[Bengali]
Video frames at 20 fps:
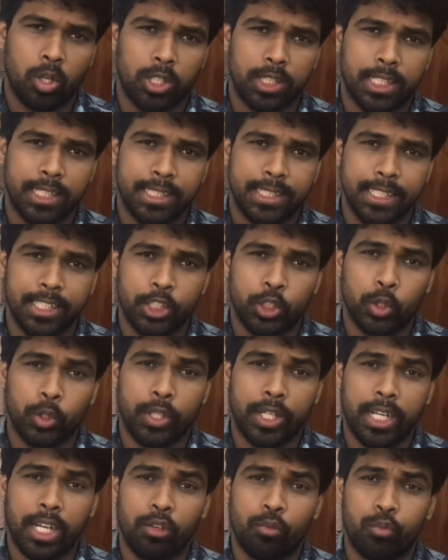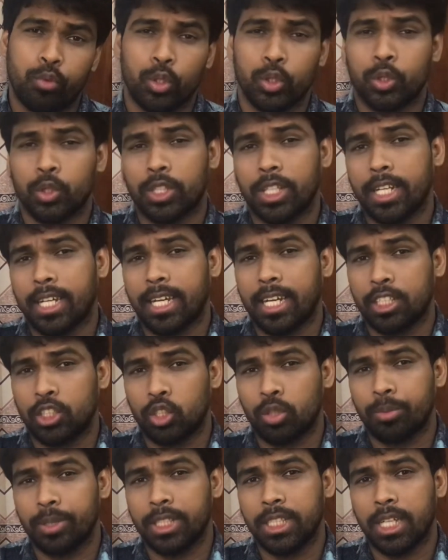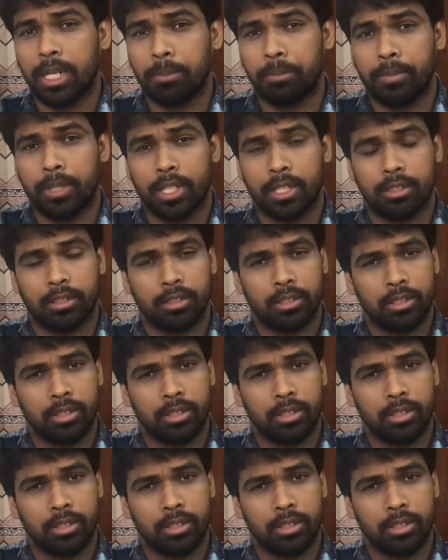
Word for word: অর্থাৎ তিনশো টাকায় ফৌজদারি কার্যবিধি আপনার